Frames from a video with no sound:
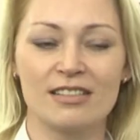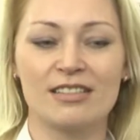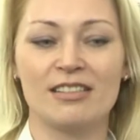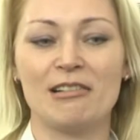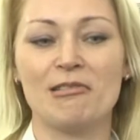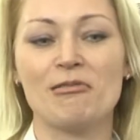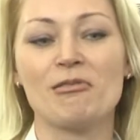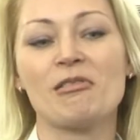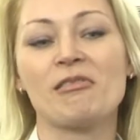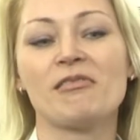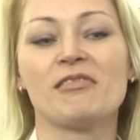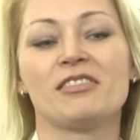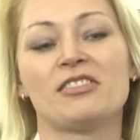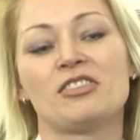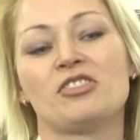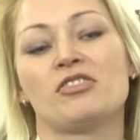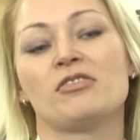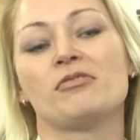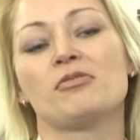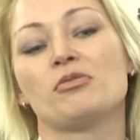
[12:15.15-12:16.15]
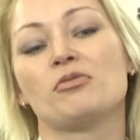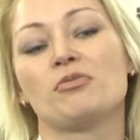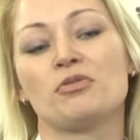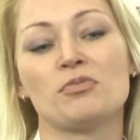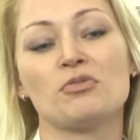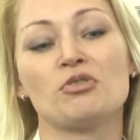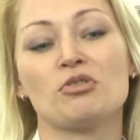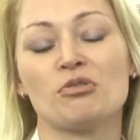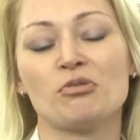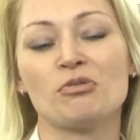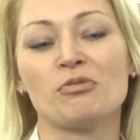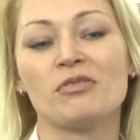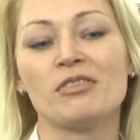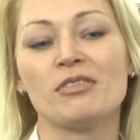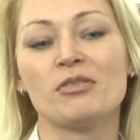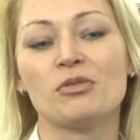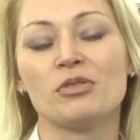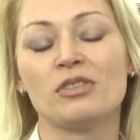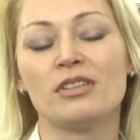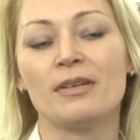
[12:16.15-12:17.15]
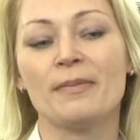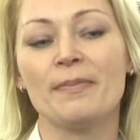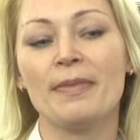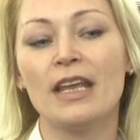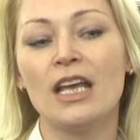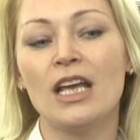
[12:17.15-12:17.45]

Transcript: далекого 1986 года.